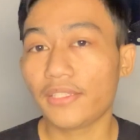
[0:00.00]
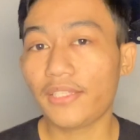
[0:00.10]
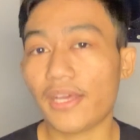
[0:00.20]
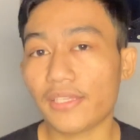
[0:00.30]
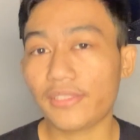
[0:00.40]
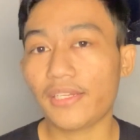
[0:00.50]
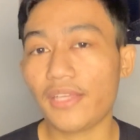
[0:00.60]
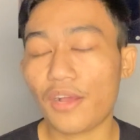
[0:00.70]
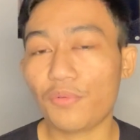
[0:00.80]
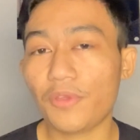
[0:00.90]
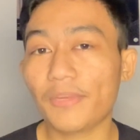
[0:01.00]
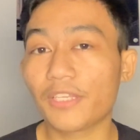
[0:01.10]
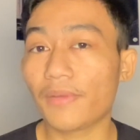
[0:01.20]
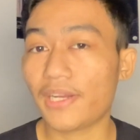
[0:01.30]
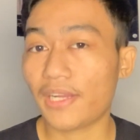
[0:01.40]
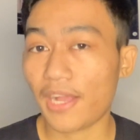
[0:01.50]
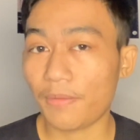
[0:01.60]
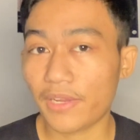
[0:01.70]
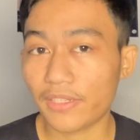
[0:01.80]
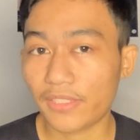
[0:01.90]
Ya, jadi HW bagaimana
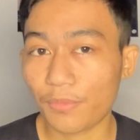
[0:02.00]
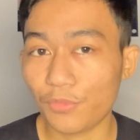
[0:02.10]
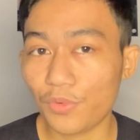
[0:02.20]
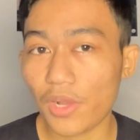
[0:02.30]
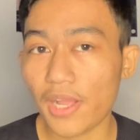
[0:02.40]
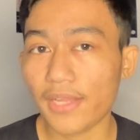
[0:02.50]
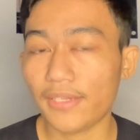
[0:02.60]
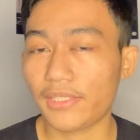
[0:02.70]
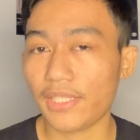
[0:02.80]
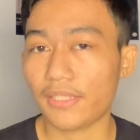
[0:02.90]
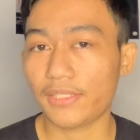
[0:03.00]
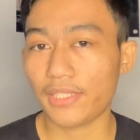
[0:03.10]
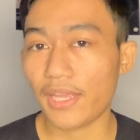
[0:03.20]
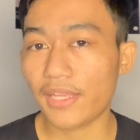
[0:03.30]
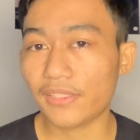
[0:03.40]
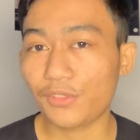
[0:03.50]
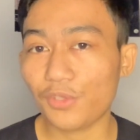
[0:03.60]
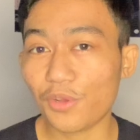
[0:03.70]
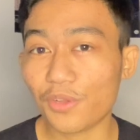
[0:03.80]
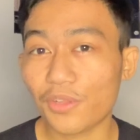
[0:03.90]
kabar semua? Ada sehat-sehat
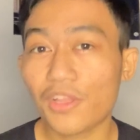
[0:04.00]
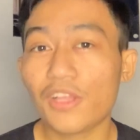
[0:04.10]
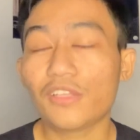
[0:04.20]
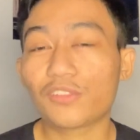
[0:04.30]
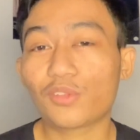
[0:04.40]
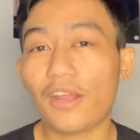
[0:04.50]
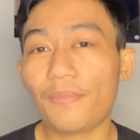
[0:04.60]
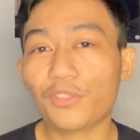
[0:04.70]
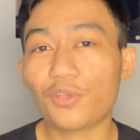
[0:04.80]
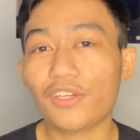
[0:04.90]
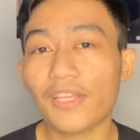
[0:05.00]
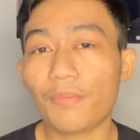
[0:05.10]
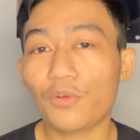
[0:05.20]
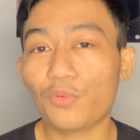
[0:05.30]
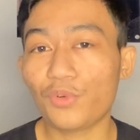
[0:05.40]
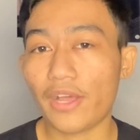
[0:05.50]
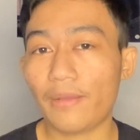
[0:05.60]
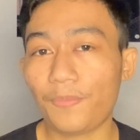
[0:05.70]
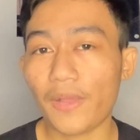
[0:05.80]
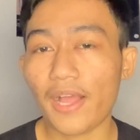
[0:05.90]
Jo? Selamat orangnya baku
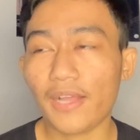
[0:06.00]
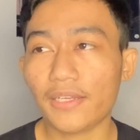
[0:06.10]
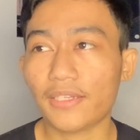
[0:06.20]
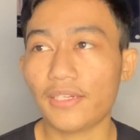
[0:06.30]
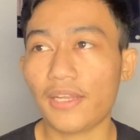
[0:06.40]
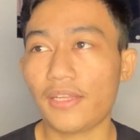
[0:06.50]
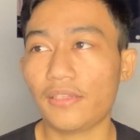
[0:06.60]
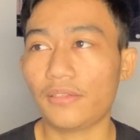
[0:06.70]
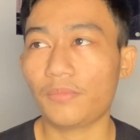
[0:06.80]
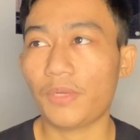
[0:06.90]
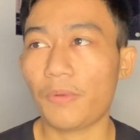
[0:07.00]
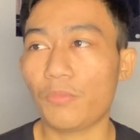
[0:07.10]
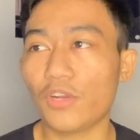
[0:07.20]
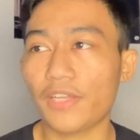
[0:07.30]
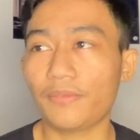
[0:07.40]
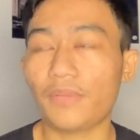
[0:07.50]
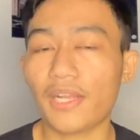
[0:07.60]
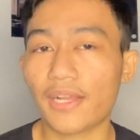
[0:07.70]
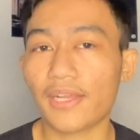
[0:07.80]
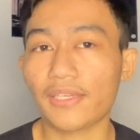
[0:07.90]
apa? karena beberapa bulan
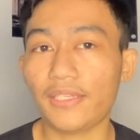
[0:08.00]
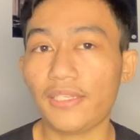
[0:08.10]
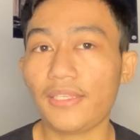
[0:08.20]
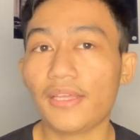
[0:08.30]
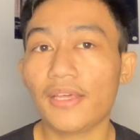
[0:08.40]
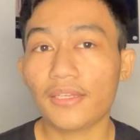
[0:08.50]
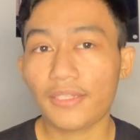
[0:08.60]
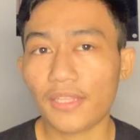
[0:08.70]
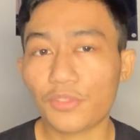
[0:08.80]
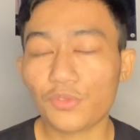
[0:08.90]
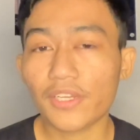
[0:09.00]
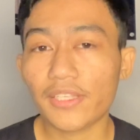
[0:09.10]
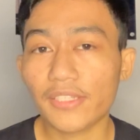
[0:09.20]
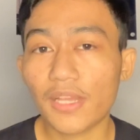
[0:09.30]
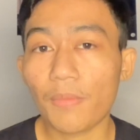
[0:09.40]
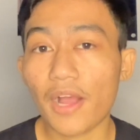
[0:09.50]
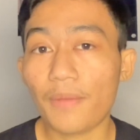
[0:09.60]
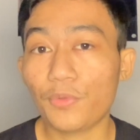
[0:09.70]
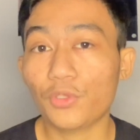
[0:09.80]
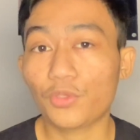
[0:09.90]
belakangan ini kita jaga juga
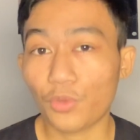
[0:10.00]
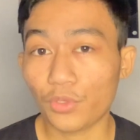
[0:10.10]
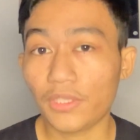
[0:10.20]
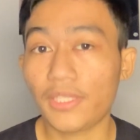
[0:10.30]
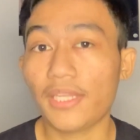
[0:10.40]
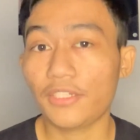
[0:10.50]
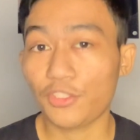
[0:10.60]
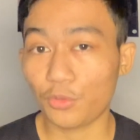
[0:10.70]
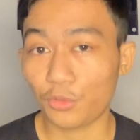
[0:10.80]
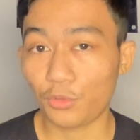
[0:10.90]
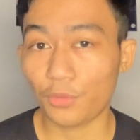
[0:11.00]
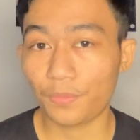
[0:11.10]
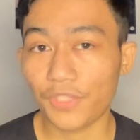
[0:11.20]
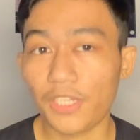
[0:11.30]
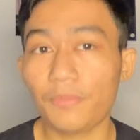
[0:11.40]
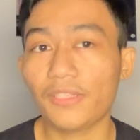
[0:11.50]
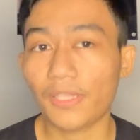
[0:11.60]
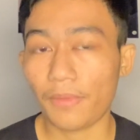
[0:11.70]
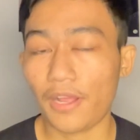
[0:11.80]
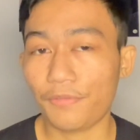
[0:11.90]
upload konten di YouTube. Jadi
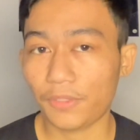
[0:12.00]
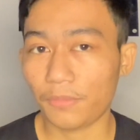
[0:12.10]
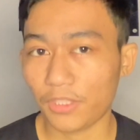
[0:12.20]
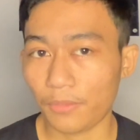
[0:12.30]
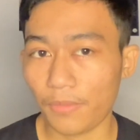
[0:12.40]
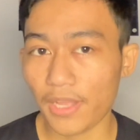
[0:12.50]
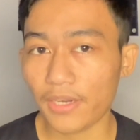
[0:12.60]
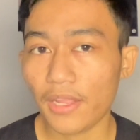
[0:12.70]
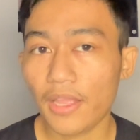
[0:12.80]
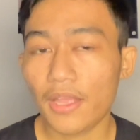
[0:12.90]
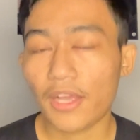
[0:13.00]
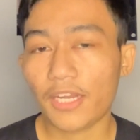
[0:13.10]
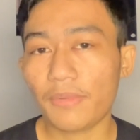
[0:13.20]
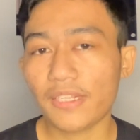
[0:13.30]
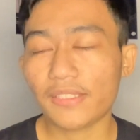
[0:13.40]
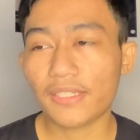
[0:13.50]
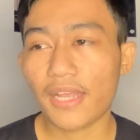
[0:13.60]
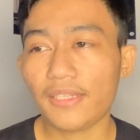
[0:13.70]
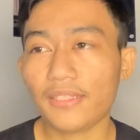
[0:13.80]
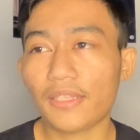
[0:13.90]
minta maaf teman-teman. Ada banyak
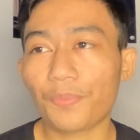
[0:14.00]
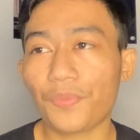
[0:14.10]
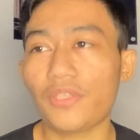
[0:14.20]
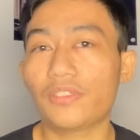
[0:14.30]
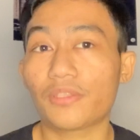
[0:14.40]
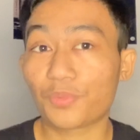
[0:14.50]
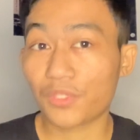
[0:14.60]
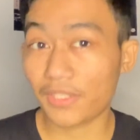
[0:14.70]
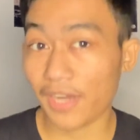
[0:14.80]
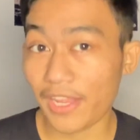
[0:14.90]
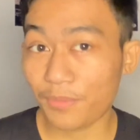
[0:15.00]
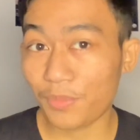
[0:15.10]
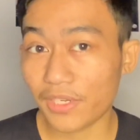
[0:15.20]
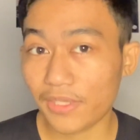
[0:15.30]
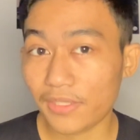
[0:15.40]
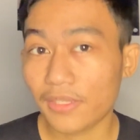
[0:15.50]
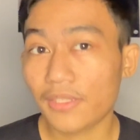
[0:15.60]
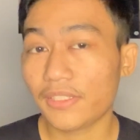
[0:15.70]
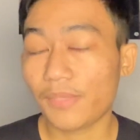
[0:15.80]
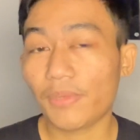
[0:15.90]
sekali kita pe subscriber,
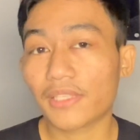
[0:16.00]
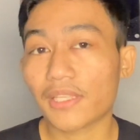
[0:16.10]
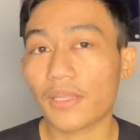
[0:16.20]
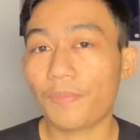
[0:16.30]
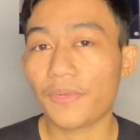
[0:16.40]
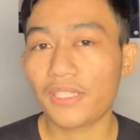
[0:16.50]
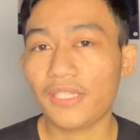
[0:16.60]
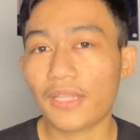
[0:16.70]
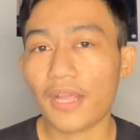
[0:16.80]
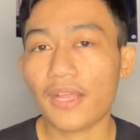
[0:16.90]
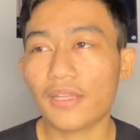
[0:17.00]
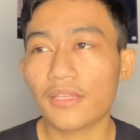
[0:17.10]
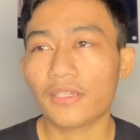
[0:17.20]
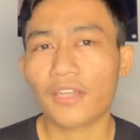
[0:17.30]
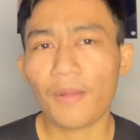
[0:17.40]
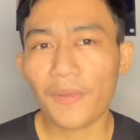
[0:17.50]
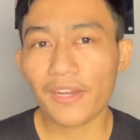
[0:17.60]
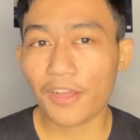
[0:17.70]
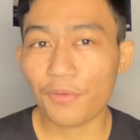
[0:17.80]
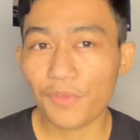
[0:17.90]
jebat tanya-tanya pak kita, kapan
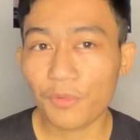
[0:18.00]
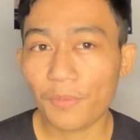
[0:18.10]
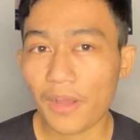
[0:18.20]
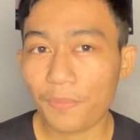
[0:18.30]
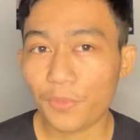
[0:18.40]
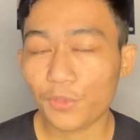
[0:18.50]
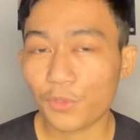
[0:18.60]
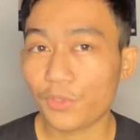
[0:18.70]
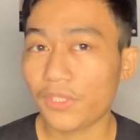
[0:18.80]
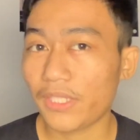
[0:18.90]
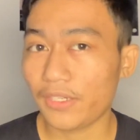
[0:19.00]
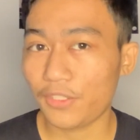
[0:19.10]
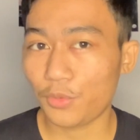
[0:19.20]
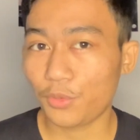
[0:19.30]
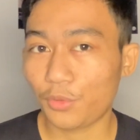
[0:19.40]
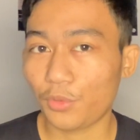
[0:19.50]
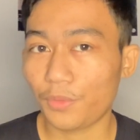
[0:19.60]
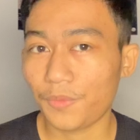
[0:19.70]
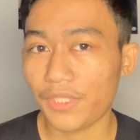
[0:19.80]
HW mau upload konten di YouTube.